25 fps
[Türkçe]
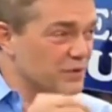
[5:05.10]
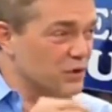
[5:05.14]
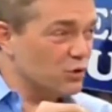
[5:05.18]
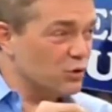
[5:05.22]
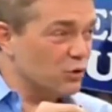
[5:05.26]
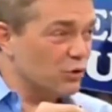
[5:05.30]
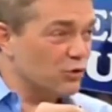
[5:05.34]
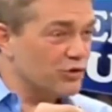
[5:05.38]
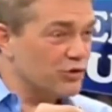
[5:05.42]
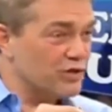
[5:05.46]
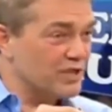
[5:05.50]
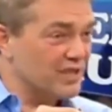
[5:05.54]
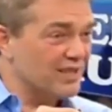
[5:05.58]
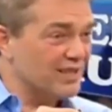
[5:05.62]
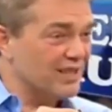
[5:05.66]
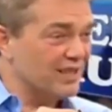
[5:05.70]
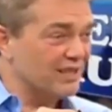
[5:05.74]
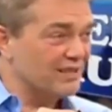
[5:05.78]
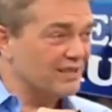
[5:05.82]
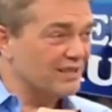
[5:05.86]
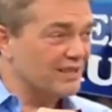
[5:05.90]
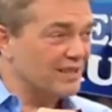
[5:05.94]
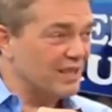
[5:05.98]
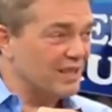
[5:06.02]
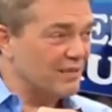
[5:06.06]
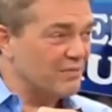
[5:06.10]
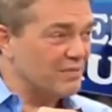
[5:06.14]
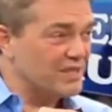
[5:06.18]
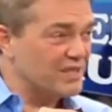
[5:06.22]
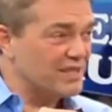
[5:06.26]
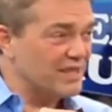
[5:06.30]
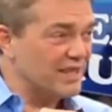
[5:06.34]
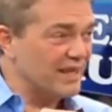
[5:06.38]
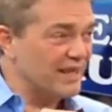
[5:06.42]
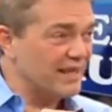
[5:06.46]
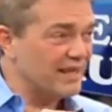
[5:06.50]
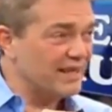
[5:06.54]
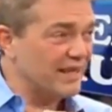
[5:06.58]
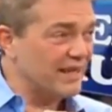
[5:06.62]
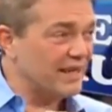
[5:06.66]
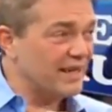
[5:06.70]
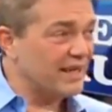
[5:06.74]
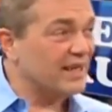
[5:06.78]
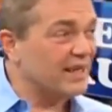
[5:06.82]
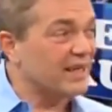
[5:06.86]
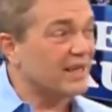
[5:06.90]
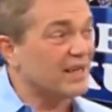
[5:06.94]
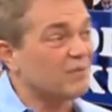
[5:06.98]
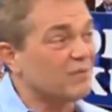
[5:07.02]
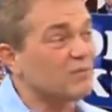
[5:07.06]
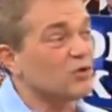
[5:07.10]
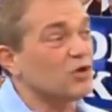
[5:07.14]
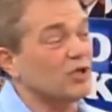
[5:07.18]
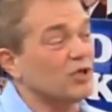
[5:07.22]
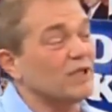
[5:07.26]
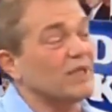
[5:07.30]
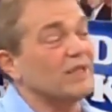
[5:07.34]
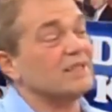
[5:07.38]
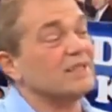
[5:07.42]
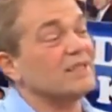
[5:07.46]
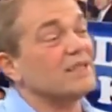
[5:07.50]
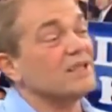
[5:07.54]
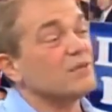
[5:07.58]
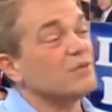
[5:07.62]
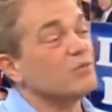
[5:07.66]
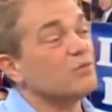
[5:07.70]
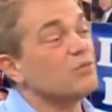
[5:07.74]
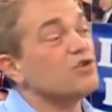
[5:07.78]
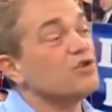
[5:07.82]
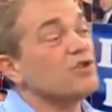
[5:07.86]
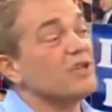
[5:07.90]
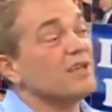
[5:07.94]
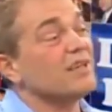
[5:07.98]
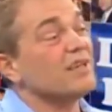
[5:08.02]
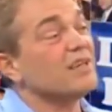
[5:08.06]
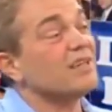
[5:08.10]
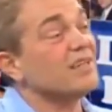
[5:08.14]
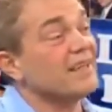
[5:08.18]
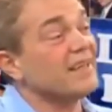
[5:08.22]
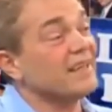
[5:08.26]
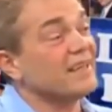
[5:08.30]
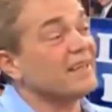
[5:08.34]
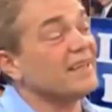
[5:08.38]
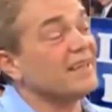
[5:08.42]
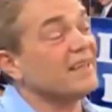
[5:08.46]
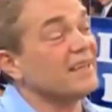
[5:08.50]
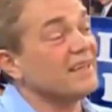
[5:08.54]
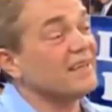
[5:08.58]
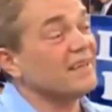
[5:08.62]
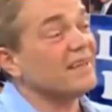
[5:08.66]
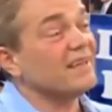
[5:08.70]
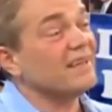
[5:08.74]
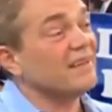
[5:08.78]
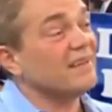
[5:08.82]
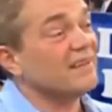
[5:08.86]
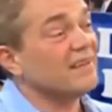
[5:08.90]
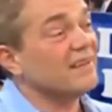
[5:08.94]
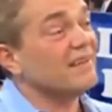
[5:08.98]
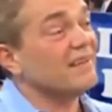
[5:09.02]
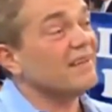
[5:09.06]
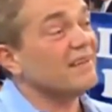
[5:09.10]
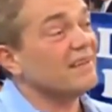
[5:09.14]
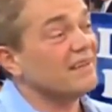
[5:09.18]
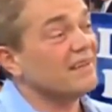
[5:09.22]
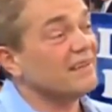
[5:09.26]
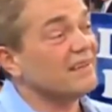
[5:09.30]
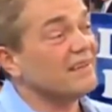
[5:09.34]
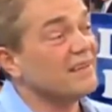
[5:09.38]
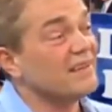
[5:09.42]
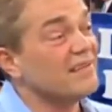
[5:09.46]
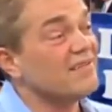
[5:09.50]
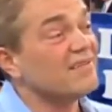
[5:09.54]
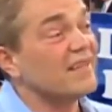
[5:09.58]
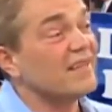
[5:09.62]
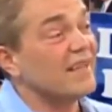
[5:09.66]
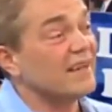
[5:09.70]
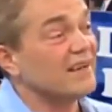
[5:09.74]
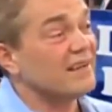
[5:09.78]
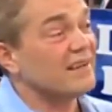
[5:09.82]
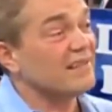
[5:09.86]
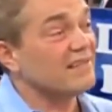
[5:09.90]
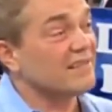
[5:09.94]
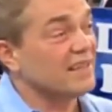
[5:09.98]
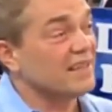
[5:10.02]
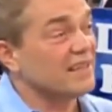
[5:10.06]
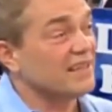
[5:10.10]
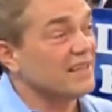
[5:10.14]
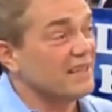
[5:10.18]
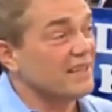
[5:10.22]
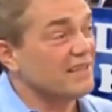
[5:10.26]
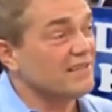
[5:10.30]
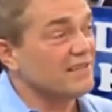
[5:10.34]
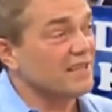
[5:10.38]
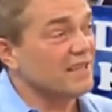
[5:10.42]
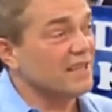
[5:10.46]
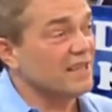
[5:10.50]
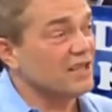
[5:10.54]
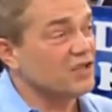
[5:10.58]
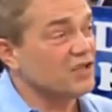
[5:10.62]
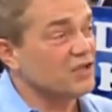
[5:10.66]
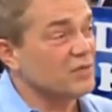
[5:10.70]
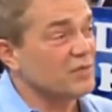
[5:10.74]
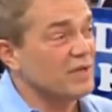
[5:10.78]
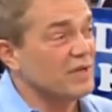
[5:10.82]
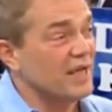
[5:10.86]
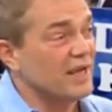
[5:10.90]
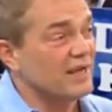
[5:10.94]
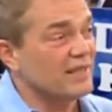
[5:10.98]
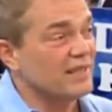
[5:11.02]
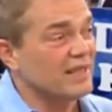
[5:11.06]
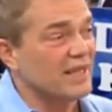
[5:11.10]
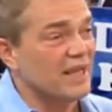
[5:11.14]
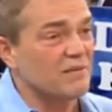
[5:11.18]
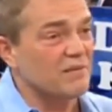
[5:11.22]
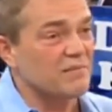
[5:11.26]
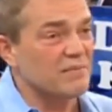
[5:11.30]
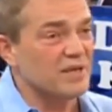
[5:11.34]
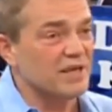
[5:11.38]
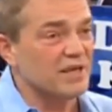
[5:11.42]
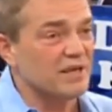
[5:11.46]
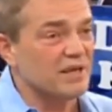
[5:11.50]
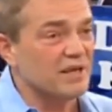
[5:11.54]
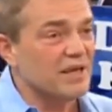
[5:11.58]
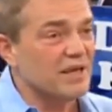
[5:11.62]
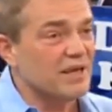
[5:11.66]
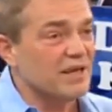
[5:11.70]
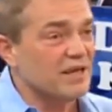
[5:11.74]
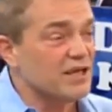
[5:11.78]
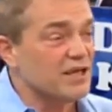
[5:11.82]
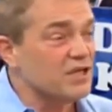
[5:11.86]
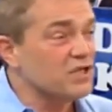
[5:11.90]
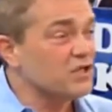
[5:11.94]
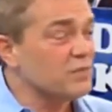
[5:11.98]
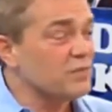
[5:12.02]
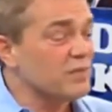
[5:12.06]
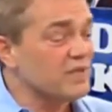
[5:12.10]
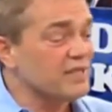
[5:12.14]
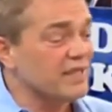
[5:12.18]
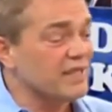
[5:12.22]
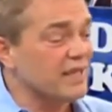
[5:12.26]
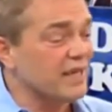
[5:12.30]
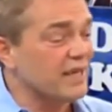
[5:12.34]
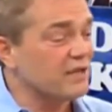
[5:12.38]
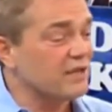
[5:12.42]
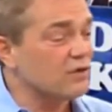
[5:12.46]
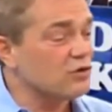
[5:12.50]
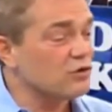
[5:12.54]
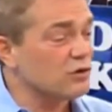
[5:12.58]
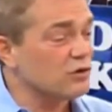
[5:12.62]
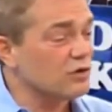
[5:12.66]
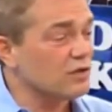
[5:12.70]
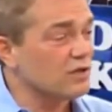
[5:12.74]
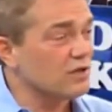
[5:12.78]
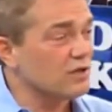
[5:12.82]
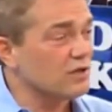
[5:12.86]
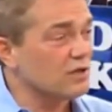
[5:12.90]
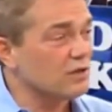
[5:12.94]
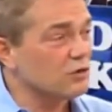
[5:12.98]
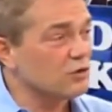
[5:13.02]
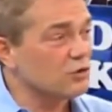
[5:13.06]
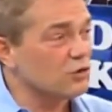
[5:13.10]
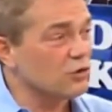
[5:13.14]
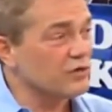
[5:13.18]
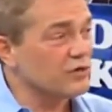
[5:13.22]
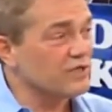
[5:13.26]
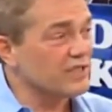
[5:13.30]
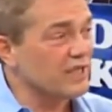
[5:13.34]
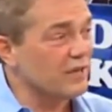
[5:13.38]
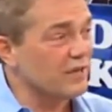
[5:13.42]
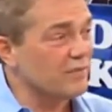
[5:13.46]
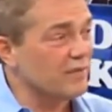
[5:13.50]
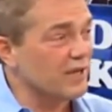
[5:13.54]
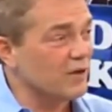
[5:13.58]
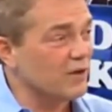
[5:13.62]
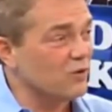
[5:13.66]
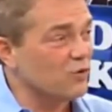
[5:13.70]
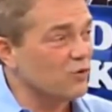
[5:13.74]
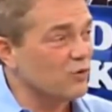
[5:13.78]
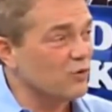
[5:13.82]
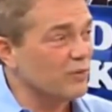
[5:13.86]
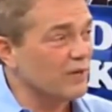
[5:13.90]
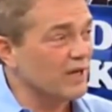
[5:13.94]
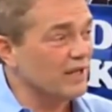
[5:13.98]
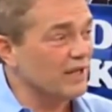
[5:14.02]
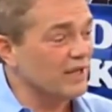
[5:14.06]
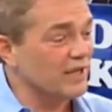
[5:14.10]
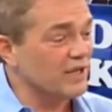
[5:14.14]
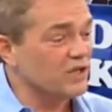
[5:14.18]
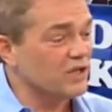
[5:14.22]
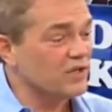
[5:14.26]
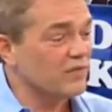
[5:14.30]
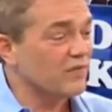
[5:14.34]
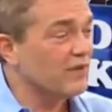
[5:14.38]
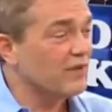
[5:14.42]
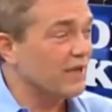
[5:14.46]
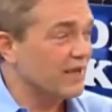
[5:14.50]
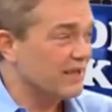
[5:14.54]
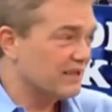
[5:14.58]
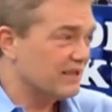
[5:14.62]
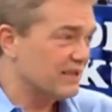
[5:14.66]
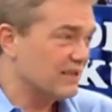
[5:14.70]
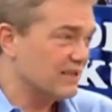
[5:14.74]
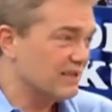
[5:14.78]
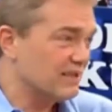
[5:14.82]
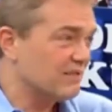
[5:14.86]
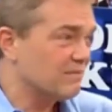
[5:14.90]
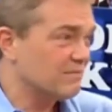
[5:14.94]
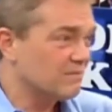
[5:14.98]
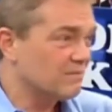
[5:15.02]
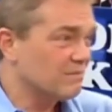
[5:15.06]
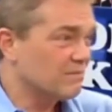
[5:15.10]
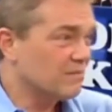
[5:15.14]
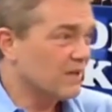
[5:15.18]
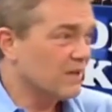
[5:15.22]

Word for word: psikolojik katkıdan mesela yararlanamıyorlar bu şekildeki e, internetteki etkileşimlerde. Yani bir hiç mesela e, sosyal bağ kurmayanlar için faydalı.